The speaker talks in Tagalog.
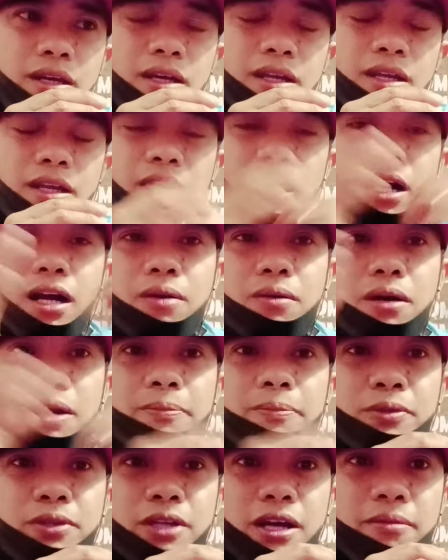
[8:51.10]
Nagagawa
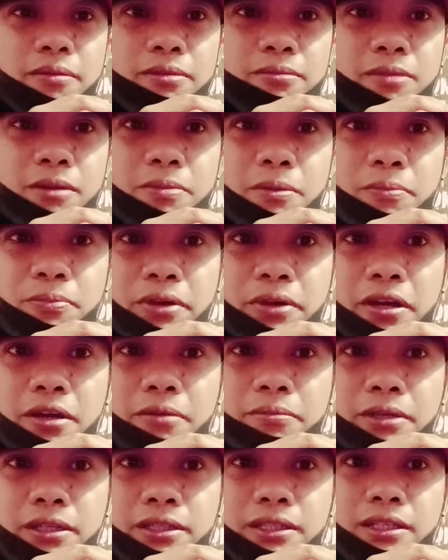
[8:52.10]
po namin
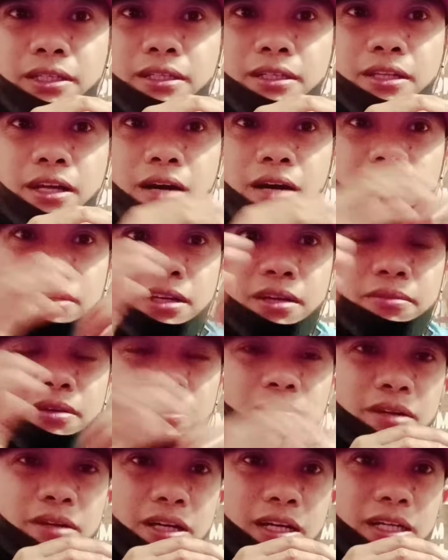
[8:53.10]
magpa-prayer meeting na kami-kami
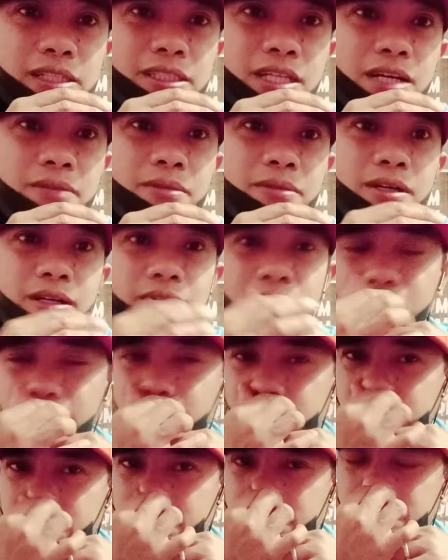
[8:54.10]
ang magkakasama
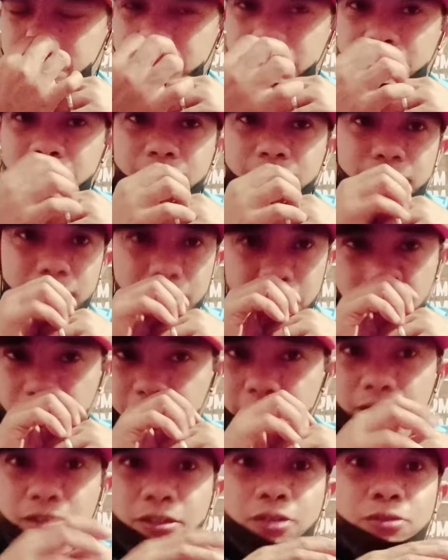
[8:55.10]

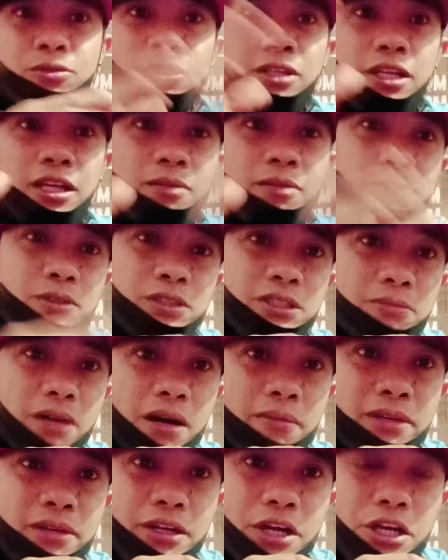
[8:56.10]
Shoutout ko na rin po si
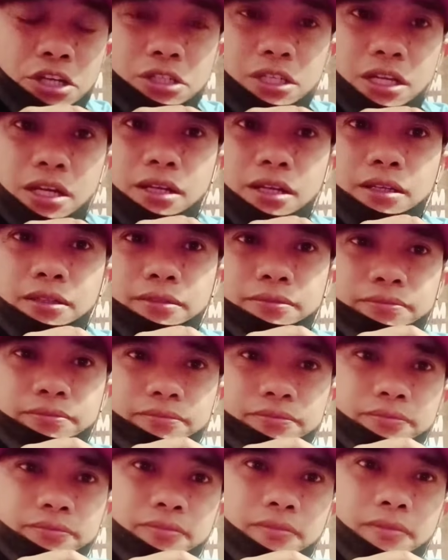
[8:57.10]
Mami Rachel
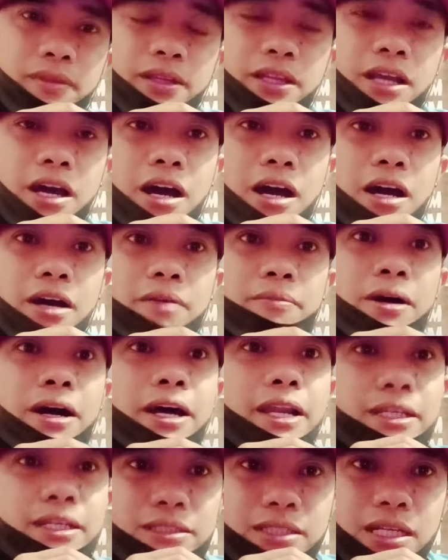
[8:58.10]
na mga
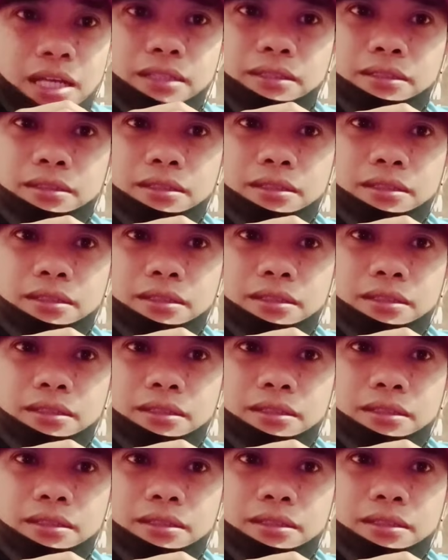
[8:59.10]
nandyan